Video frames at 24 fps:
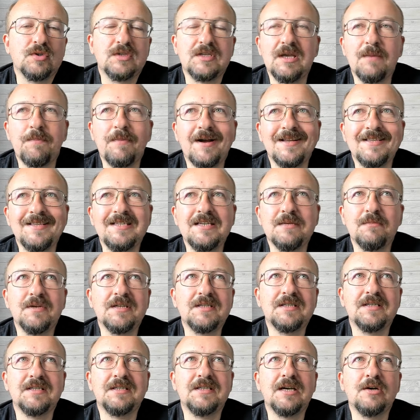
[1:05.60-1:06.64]

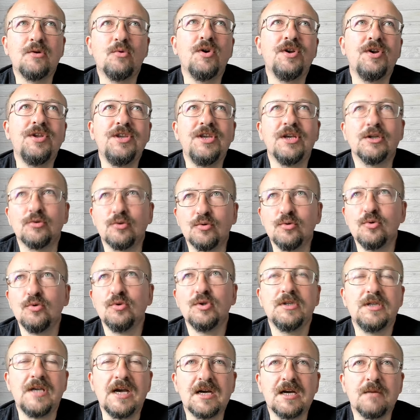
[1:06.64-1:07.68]
необходимости такой нету. Но
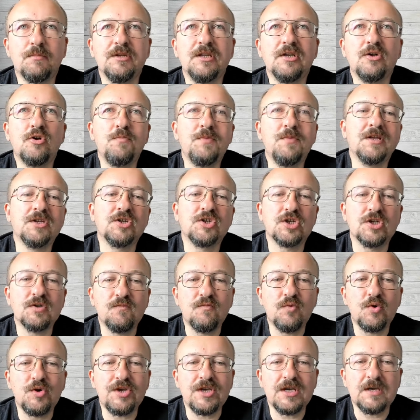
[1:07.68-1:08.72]
якобы документ
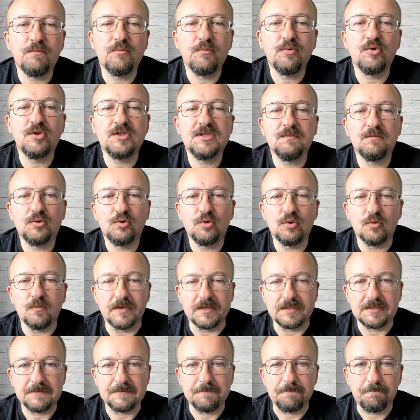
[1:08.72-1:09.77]
живой и будем
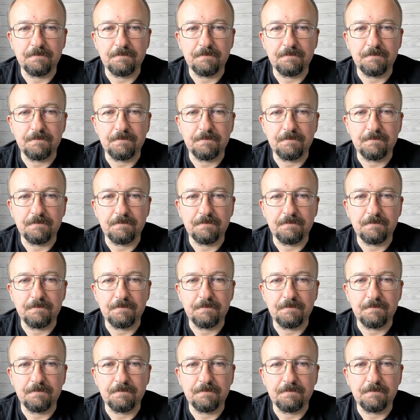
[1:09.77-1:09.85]
думать.